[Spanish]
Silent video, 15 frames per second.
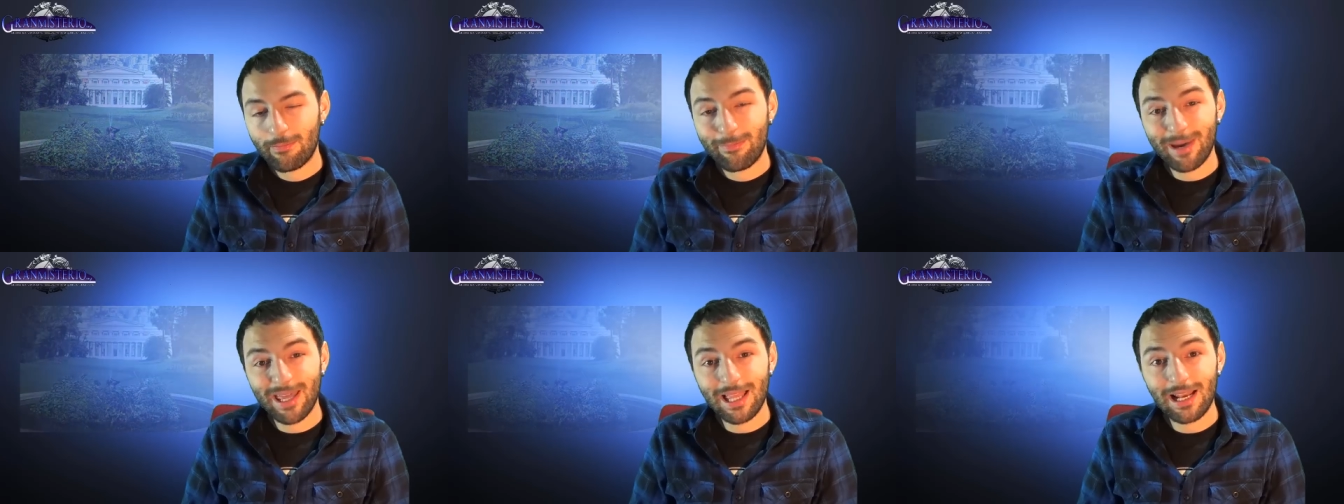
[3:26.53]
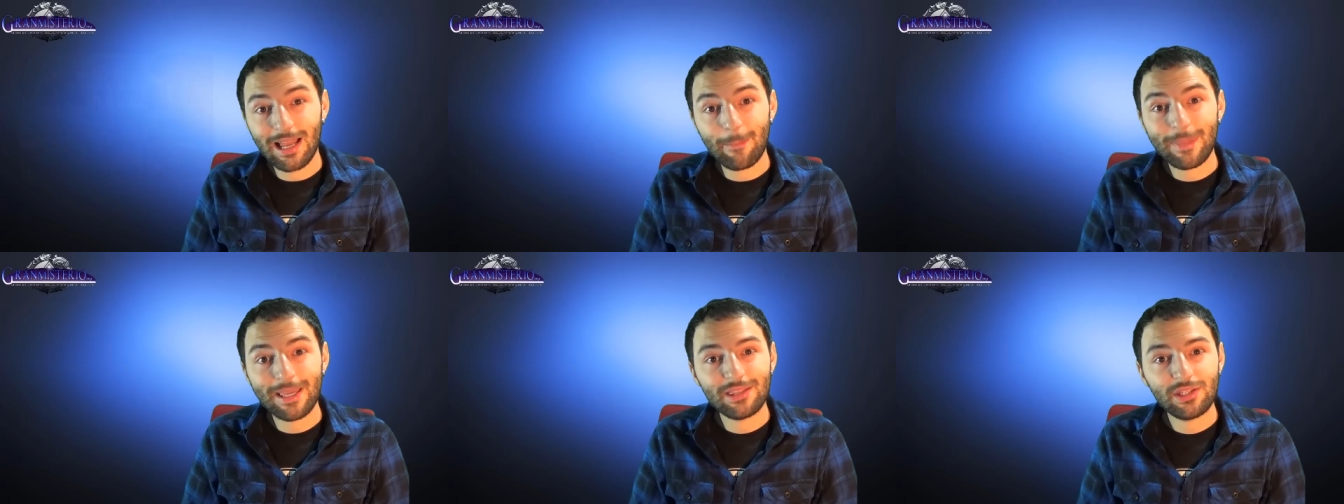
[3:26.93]
para
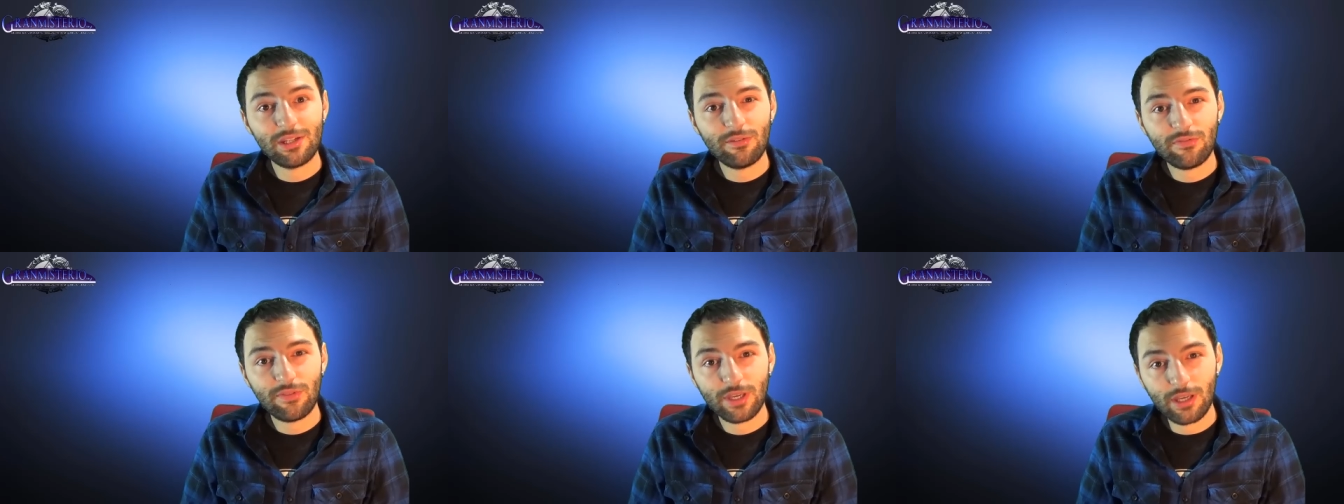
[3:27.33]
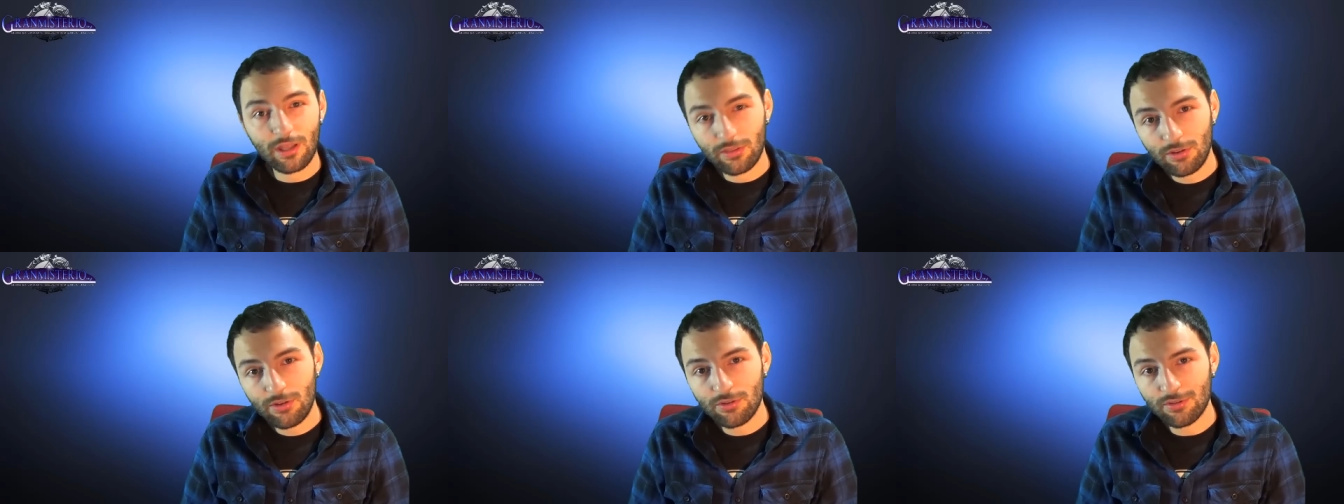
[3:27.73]
la
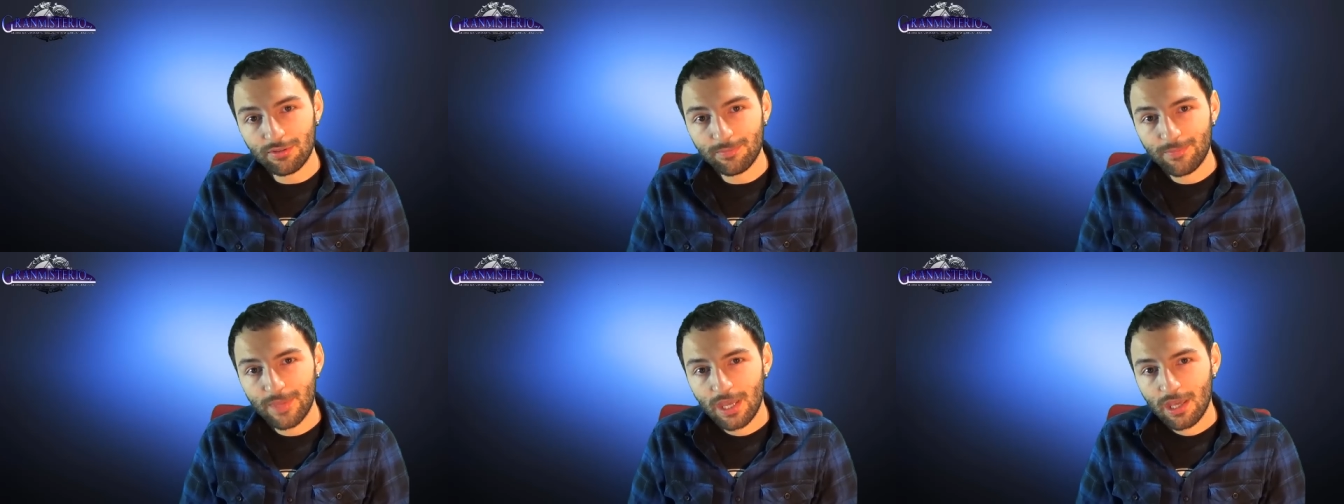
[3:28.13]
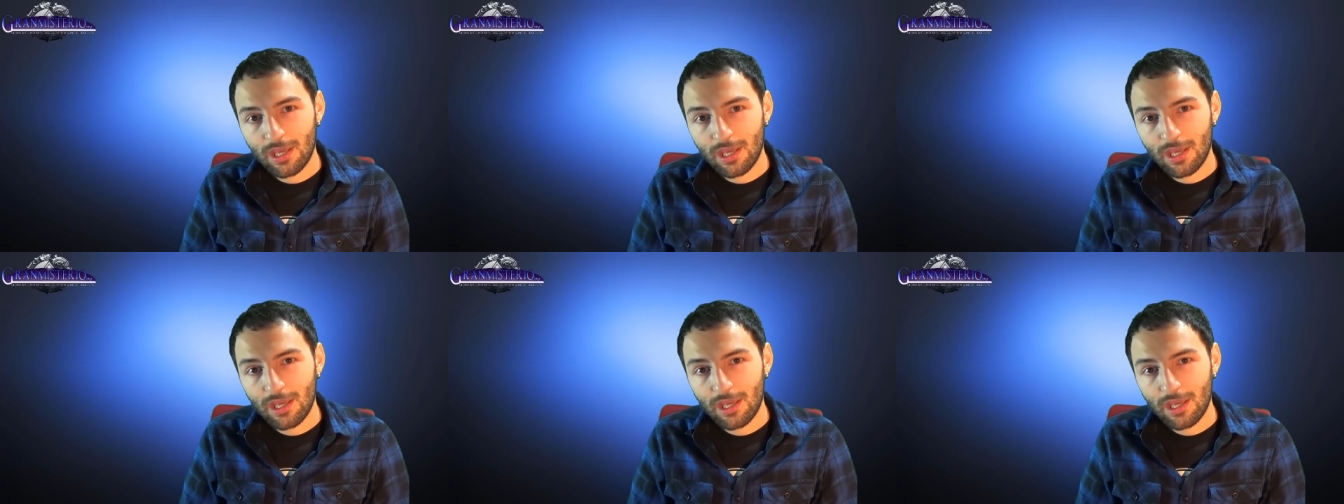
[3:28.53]
petrificación